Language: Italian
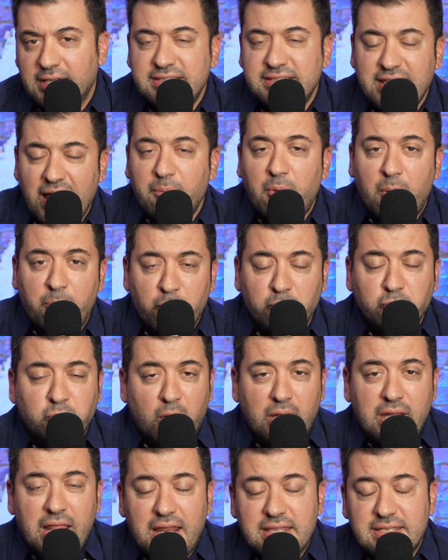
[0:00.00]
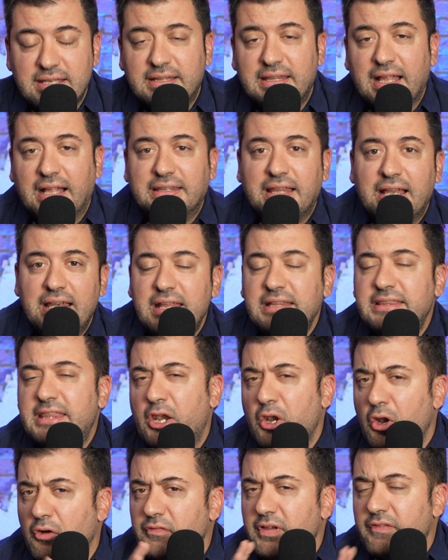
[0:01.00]
Siamo appunto negli anni 70, l'Inter
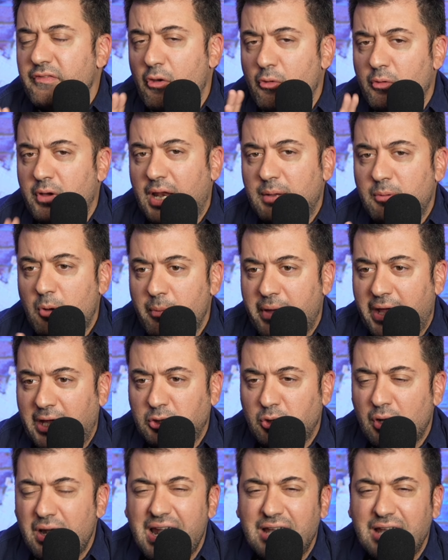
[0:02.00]
non vive un gran momento,